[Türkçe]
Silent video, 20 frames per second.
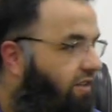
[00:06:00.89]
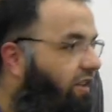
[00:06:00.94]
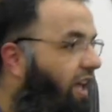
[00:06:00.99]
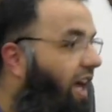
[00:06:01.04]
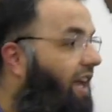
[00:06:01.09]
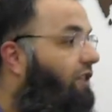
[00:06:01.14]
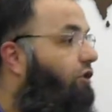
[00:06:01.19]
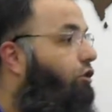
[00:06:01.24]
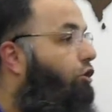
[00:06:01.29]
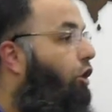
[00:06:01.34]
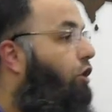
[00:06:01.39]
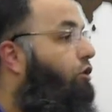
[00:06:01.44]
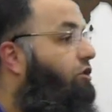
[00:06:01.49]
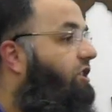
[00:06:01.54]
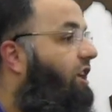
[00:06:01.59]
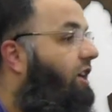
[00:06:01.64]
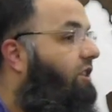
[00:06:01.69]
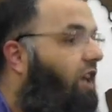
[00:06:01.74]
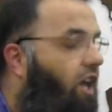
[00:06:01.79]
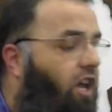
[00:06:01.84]
Dert
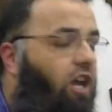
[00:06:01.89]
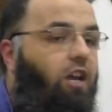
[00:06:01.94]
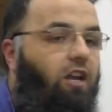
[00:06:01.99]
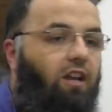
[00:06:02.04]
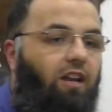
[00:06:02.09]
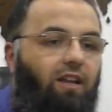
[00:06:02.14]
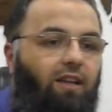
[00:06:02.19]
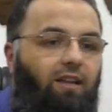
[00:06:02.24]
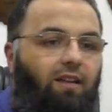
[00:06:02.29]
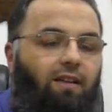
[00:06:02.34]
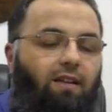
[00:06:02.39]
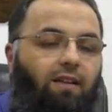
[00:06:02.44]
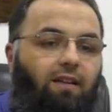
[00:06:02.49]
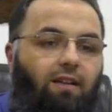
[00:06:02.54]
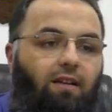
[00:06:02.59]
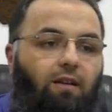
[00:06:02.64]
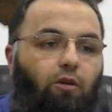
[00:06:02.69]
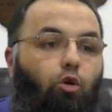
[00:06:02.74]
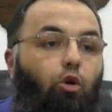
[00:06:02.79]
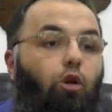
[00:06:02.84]
gözde değil.
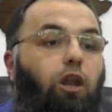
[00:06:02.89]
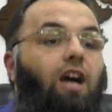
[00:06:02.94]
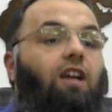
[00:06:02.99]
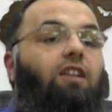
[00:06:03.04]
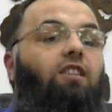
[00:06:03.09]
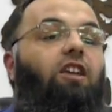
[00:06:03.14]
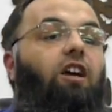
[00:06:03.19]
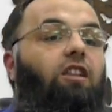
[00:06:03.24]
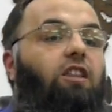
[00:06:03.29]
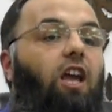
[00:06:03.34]
Kulakta